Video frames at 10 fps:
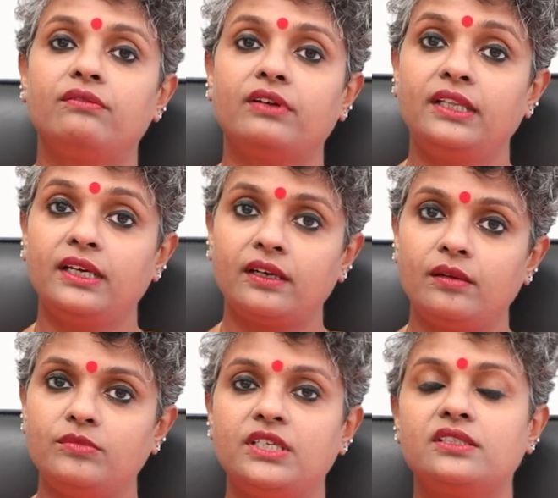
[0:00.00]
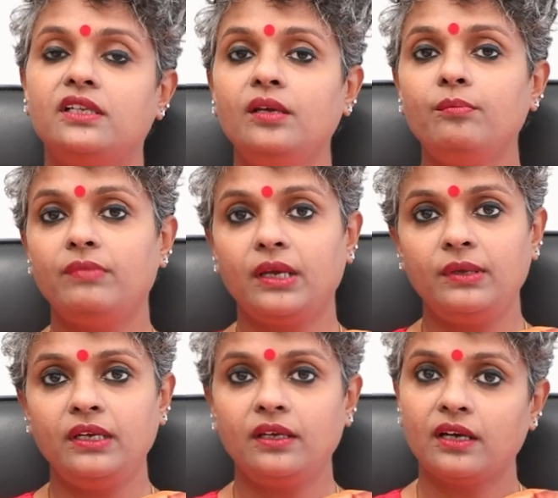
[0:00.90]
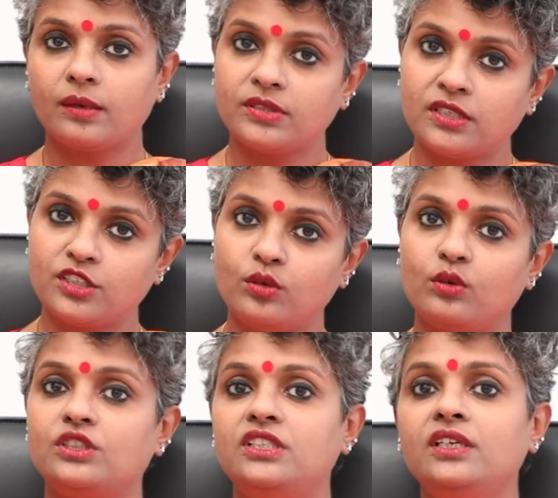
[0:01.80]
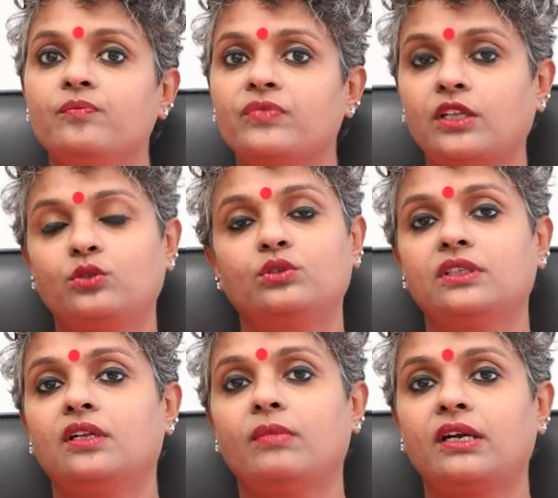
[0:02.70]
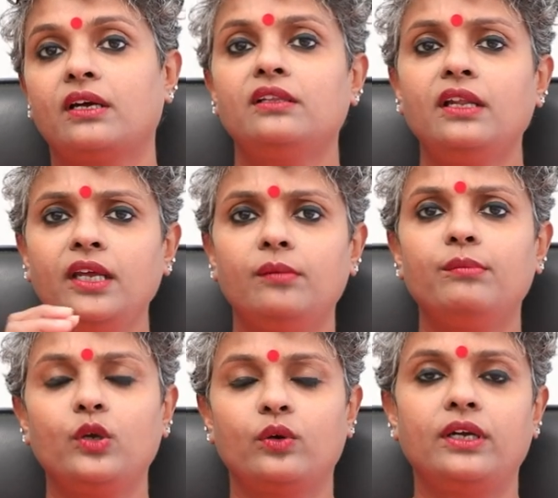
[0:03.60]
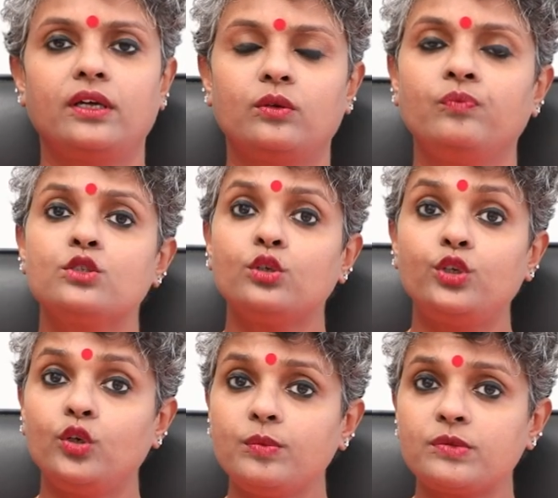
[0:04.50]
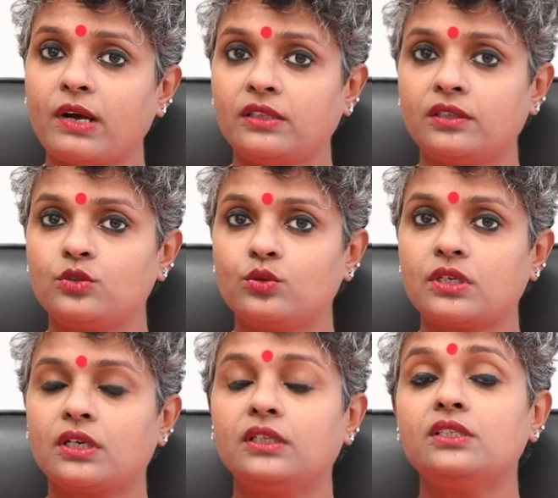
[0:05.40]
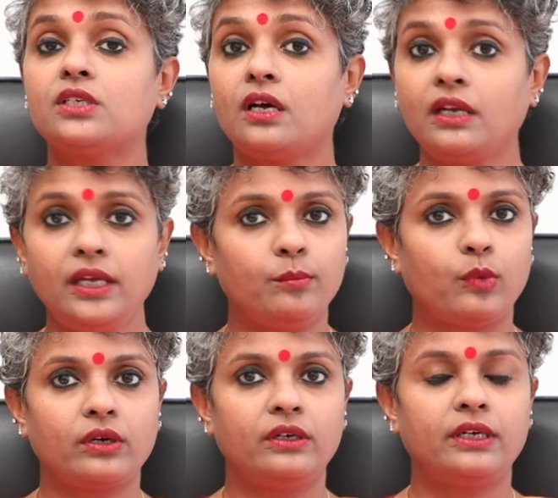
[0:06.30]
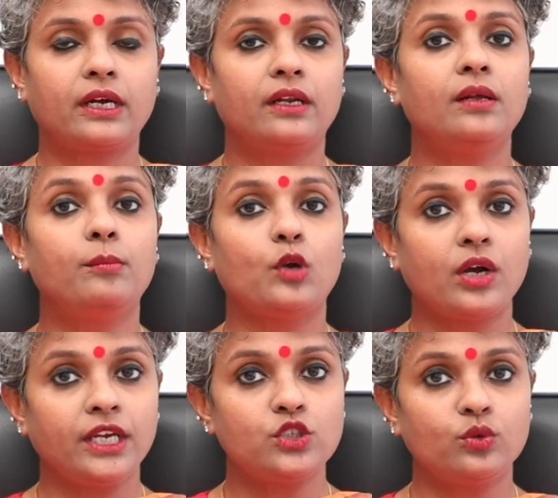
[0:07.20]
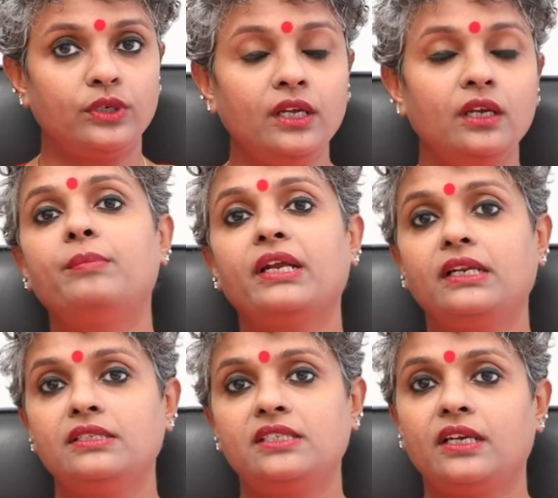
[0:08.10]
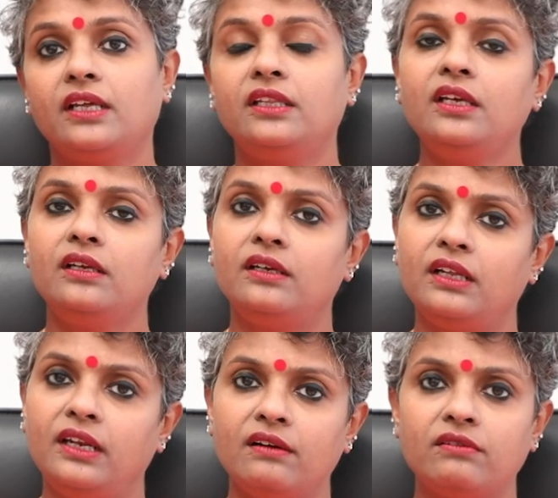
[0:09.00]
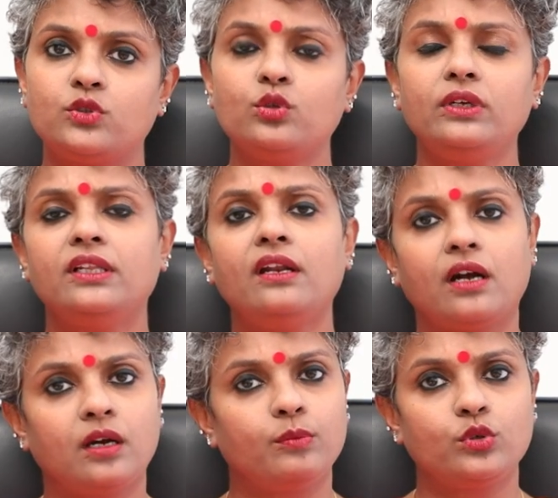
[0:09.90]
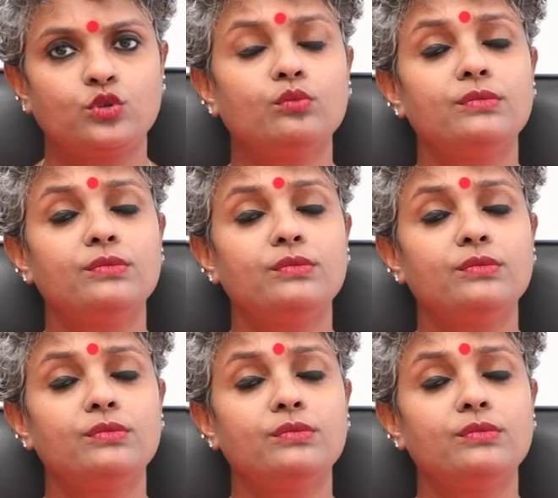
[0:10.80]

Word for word: ఫలదీకరణం చేస్తేనే బేబీ గర్భసంచిలోకి వచ్చి అతుకుతుంది అనమాట దాన్ని ఎంబ్రియో అంటారు సో ట్యూబ్స్ పాత్ర చూసారు కదా చాలా ఇంపార్టెంట్ ఎక్కడైనా బ్లాకేజ్ ఉంటే ప్రెగ్నెన్సీ అనేది డిలే అవ్వచ్చు లేదా రాకపోవచ్చు